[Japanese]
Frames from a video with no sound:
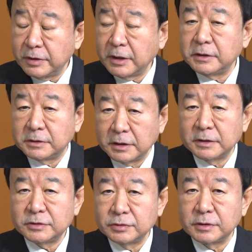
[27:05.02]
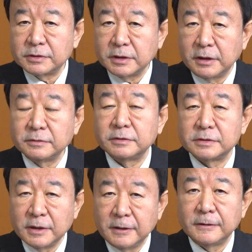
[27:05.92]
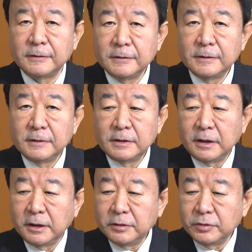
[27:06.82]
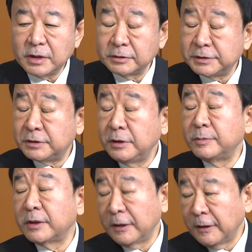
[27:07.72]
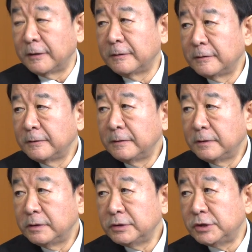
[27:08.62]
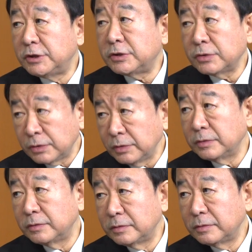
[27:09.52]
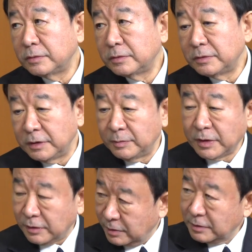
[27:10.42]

を描いた小説があるんですがあれの隠しテーマが「自粛」今